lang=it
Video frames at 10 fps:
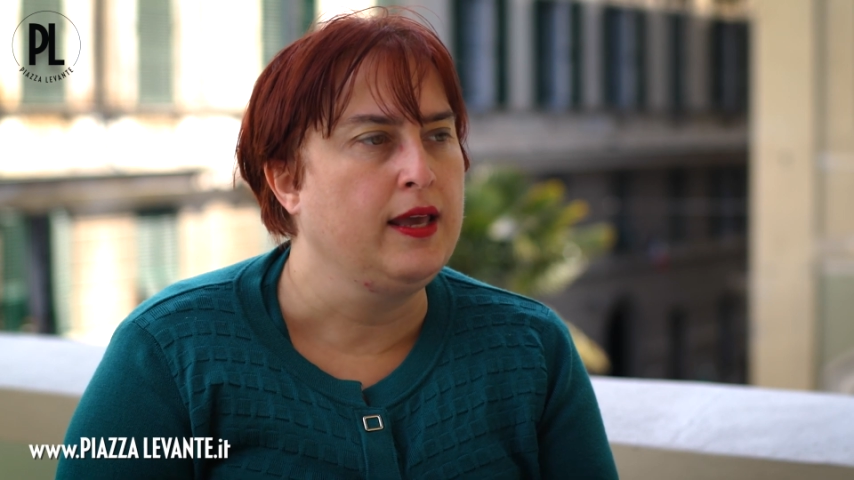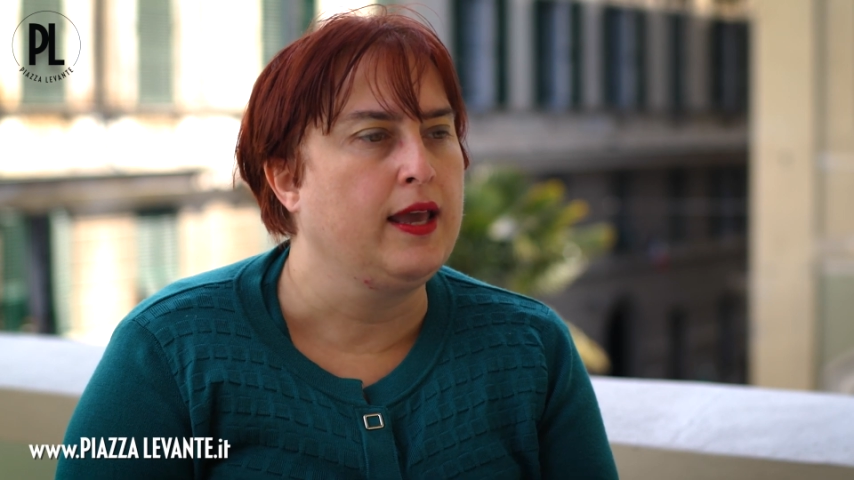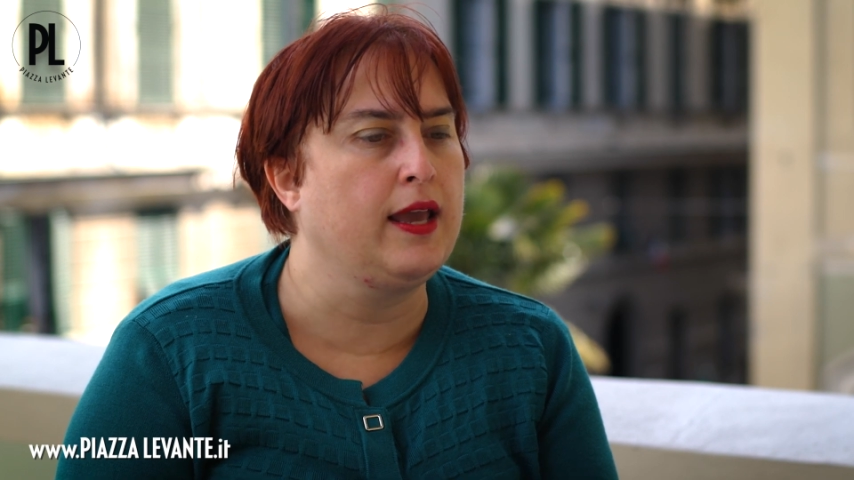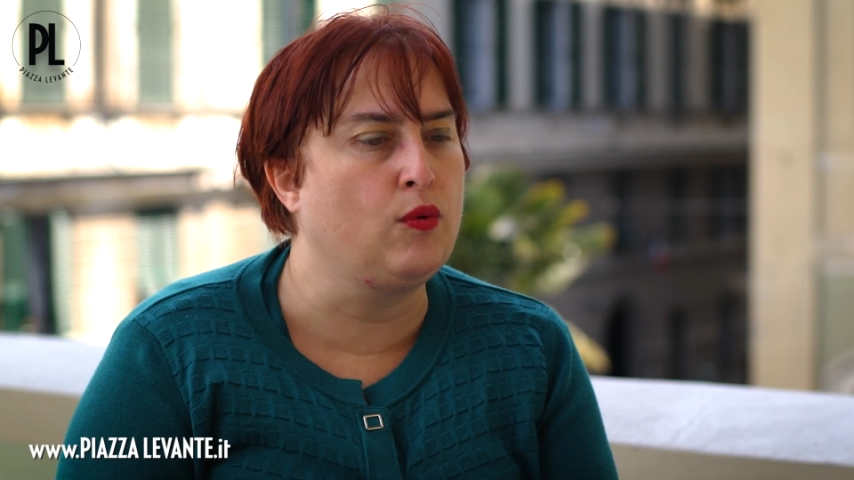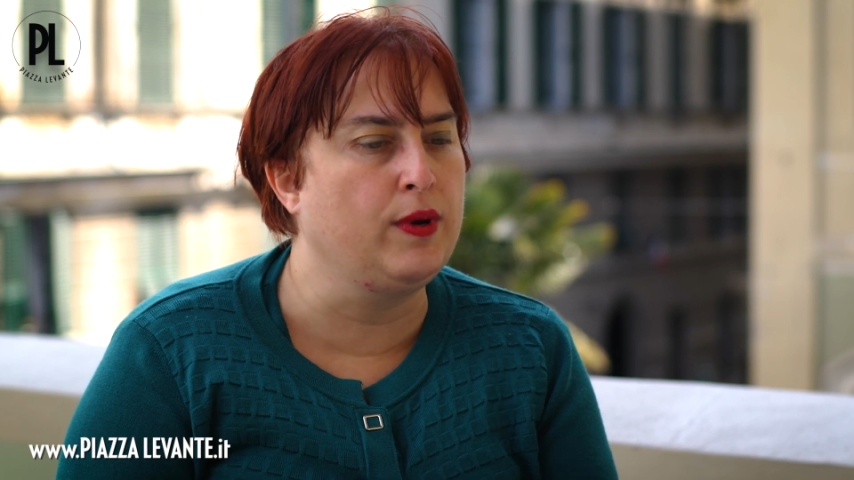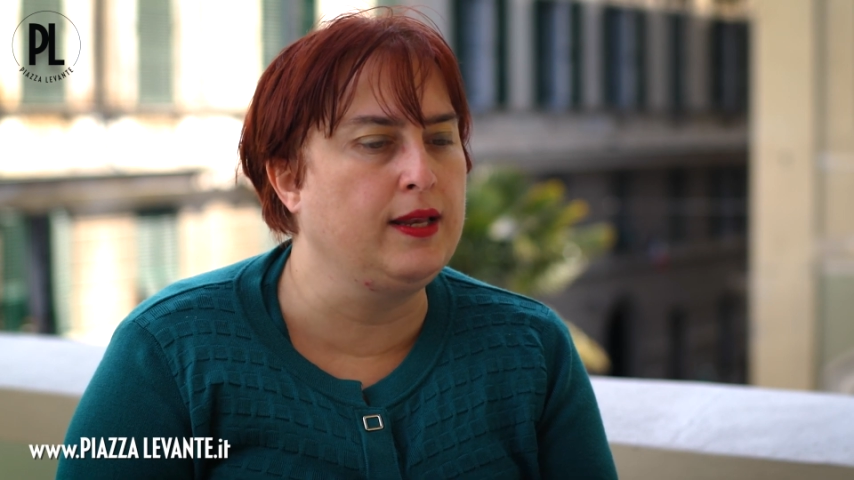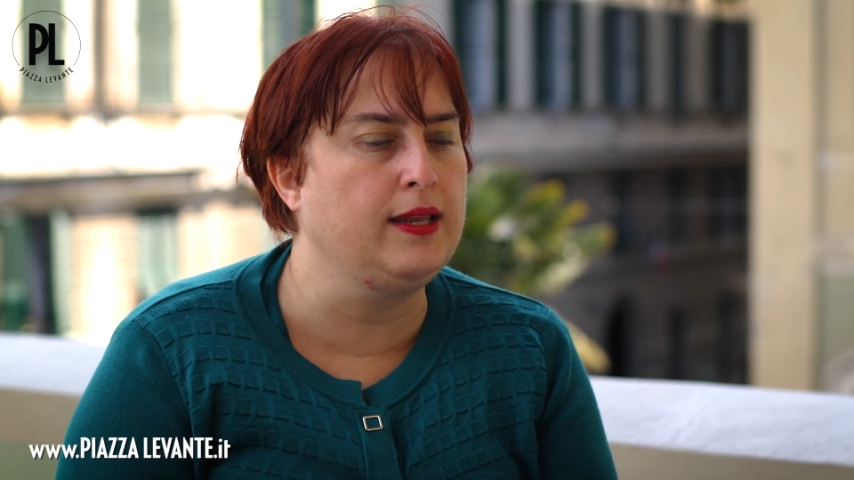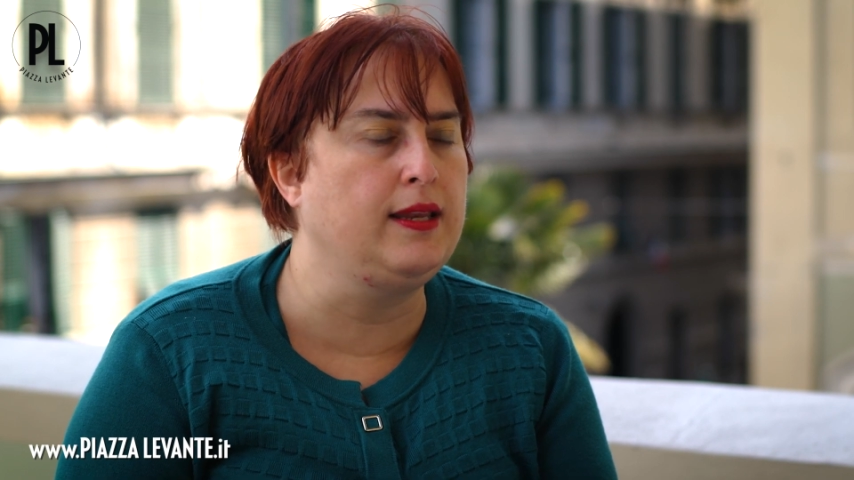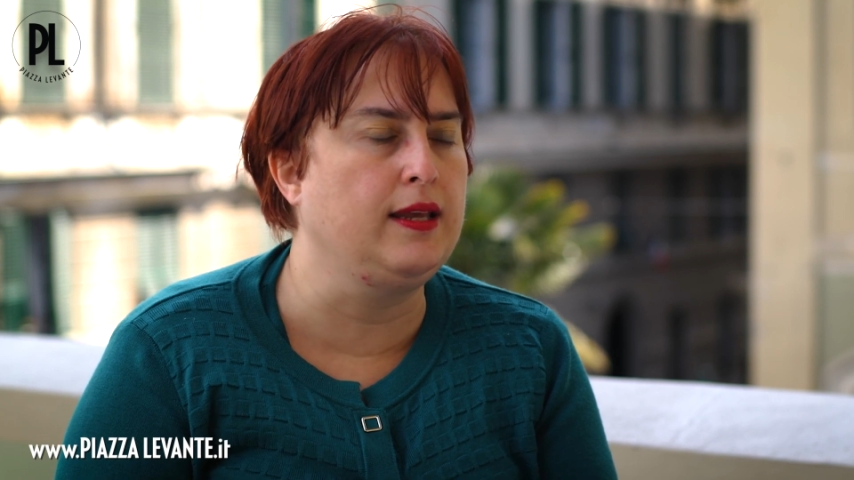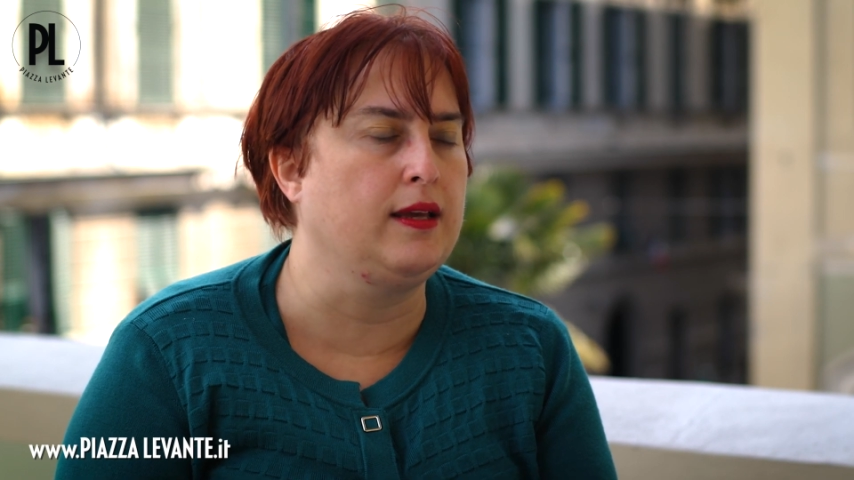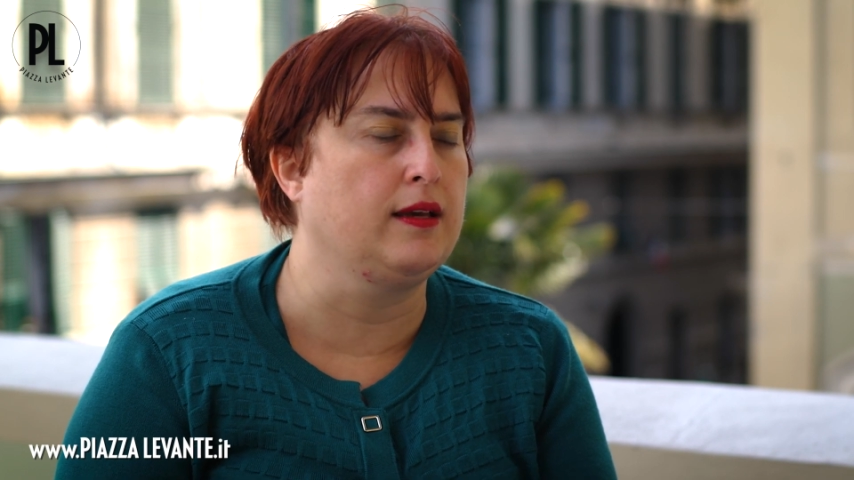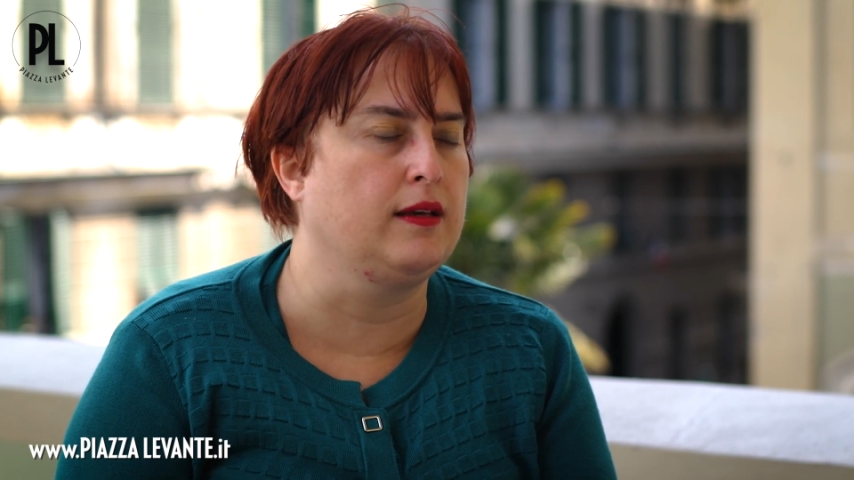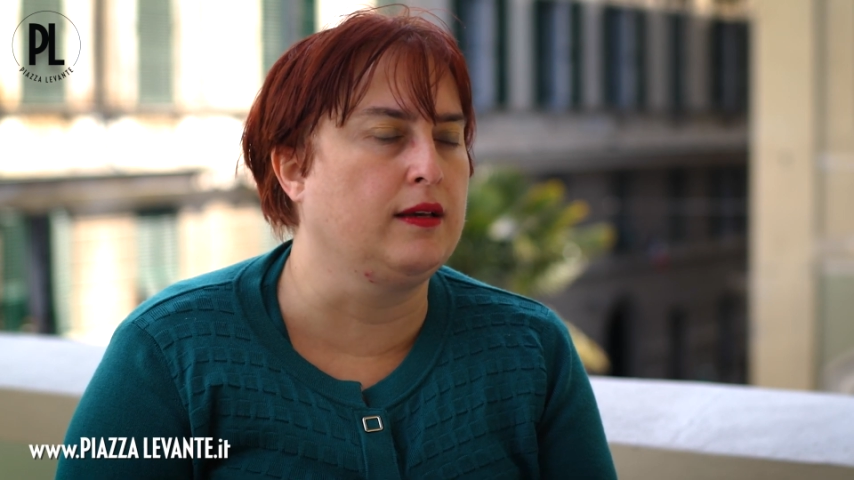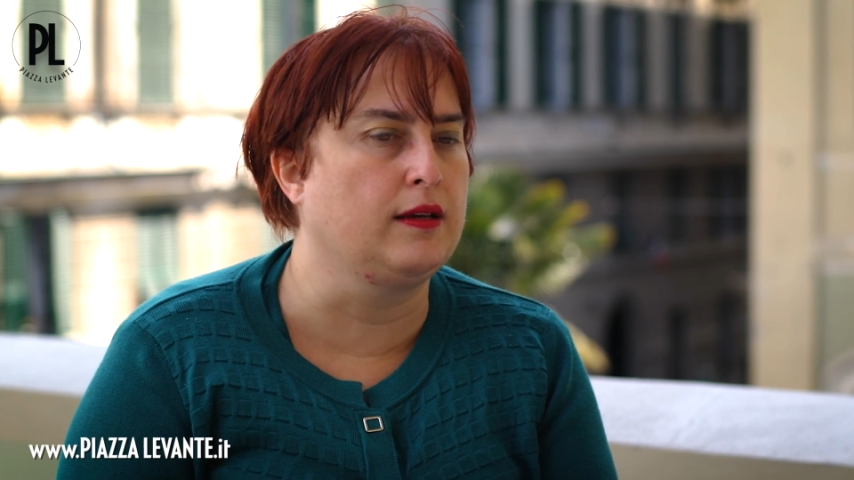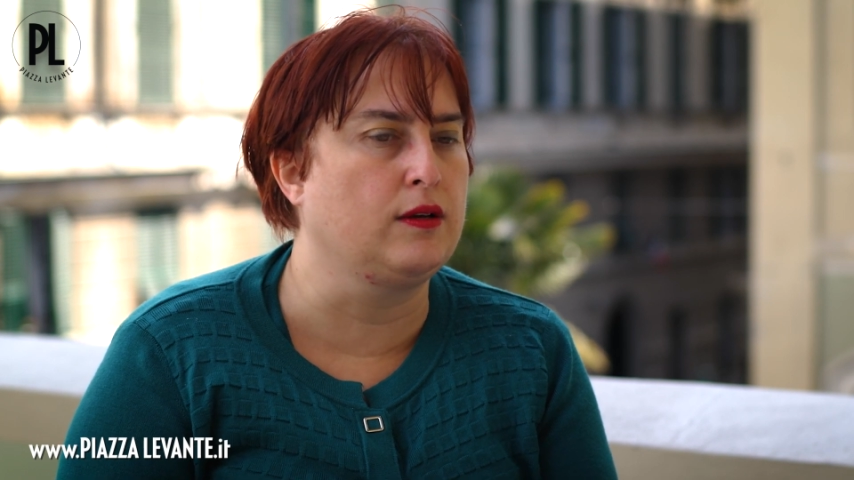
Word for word: e quindi di eh,